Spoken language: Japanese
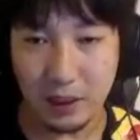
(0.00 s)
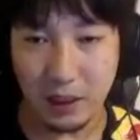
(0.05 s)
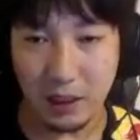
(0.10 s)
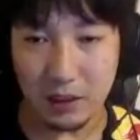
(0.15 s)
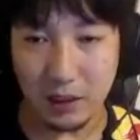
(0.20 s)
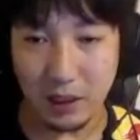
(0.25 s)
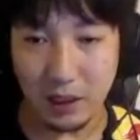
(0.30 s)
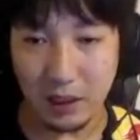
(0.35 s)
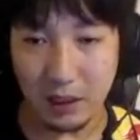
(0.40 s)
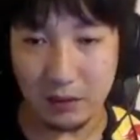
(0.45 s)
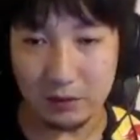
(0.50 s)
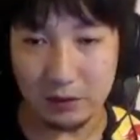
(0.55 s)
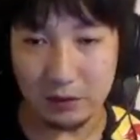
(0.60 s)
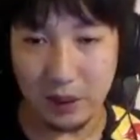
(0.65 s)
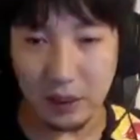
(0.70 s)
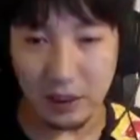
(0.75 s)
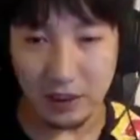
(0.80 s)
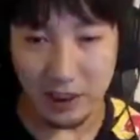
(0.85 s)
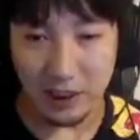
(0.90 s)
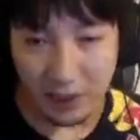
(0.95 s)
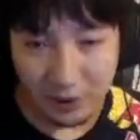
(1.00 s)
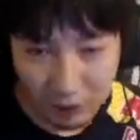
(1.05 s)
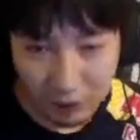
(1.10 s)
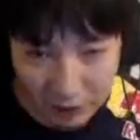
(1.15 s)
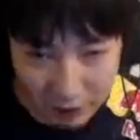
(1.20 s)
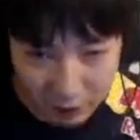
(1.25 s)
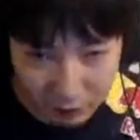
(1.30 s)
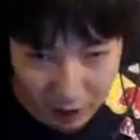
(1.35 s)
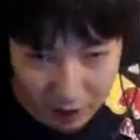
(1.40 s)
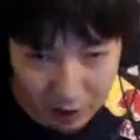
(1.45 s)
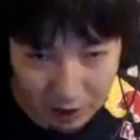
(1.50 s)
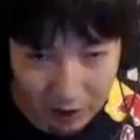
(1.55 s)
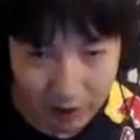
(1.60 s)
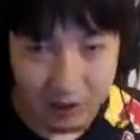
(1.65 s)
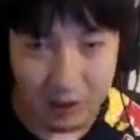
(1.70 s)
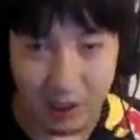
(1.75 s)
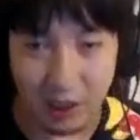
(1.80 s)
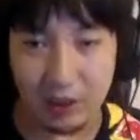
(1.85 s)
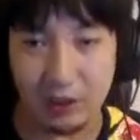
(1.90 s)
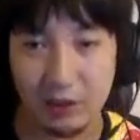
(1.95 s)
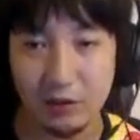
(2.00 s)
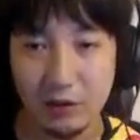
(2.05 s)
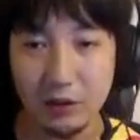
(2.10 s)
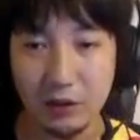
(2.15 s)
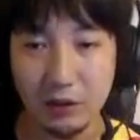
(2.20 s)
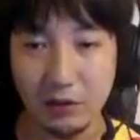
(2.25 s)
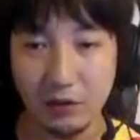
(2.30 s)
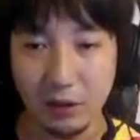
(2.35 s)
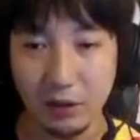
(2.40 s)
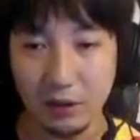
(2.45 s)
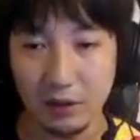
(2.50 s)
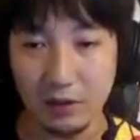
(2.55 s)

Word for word: キャラクターがしゃがんで食らってるか。しゃがんで食らってる。